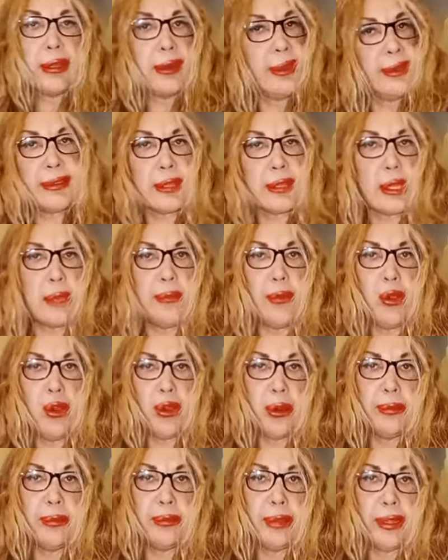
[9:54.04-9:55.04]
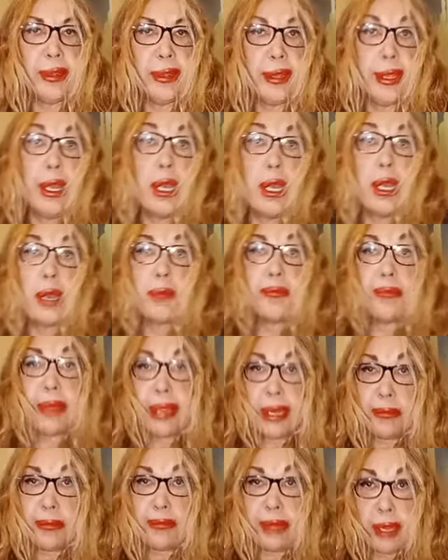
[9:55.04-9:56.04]
istemiyorum dedi.
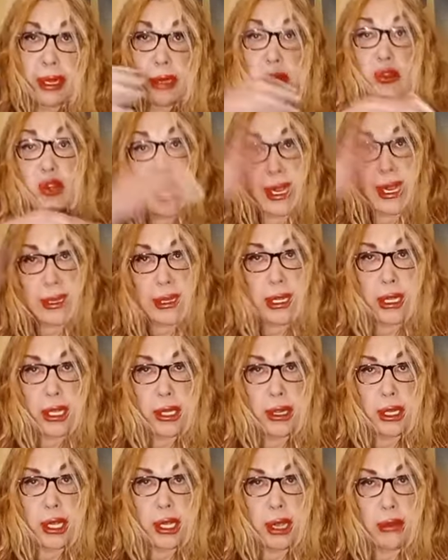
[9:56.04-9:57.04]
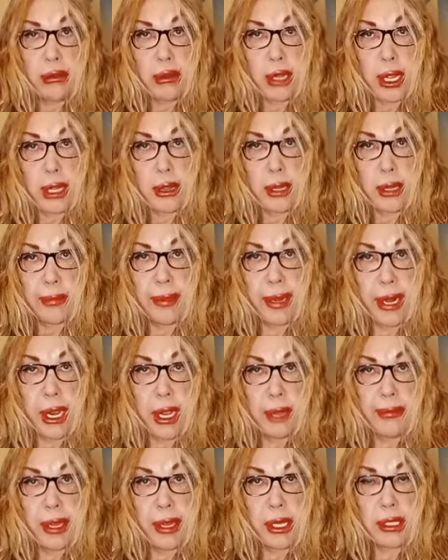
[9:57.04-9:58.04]
Benim uçakla gittik avukatla
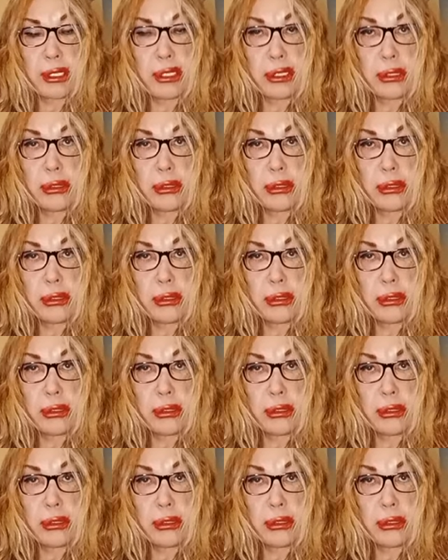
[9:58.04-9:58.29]
beraber.